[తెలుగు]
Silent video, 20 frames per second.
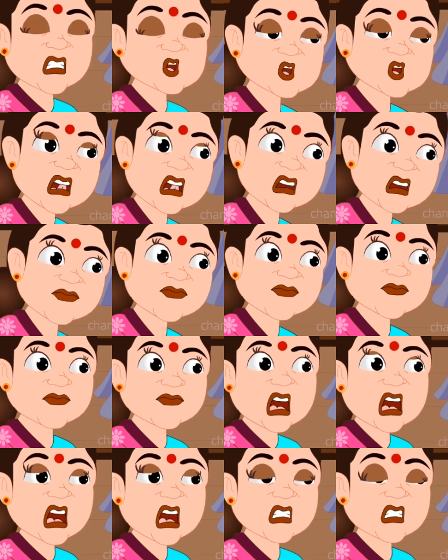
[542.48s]
ఇదంతా
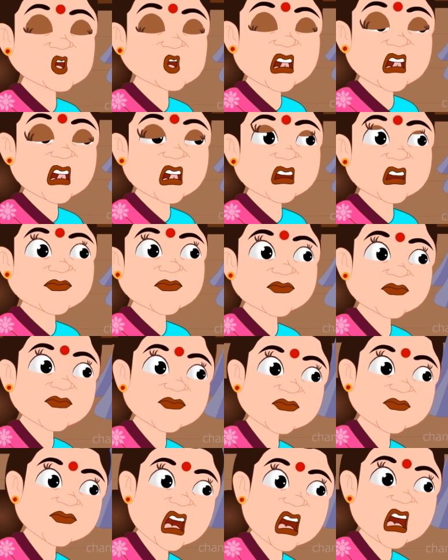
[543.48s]
నా వల్లే జరిగింది
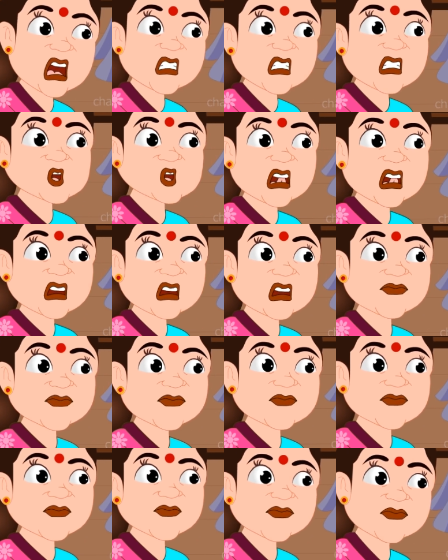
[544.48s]

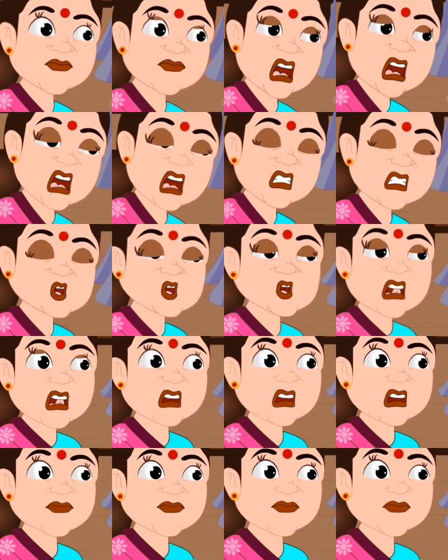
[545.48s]
అభిలాషను ఇంట్లో
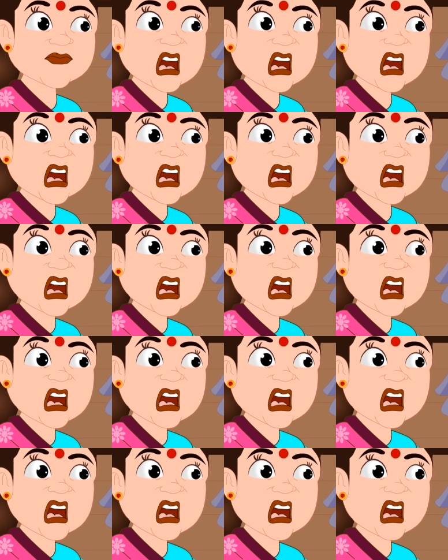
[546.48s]
ఉంచుకోవడం వల్లే